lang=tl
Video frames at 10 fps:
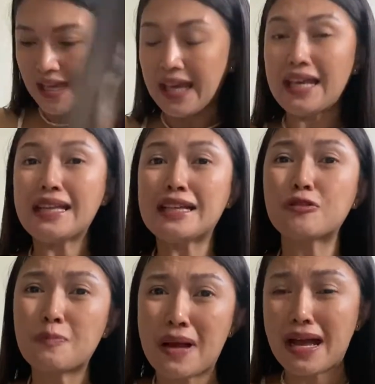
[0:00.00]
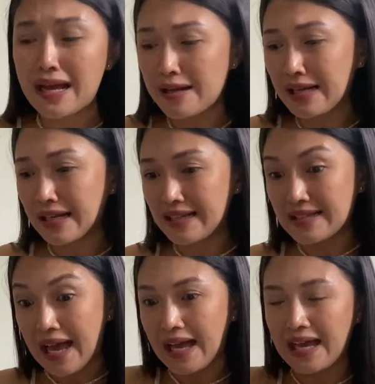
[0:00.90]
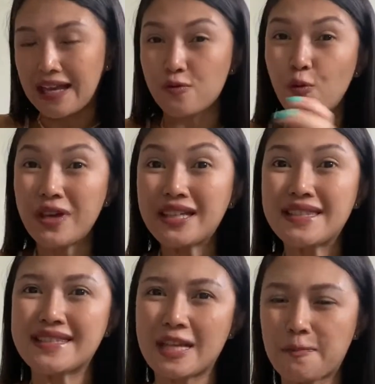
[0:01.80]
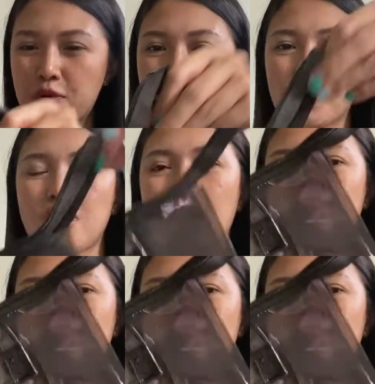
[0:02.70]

And ito pa ang kagandahan, with zipper siya.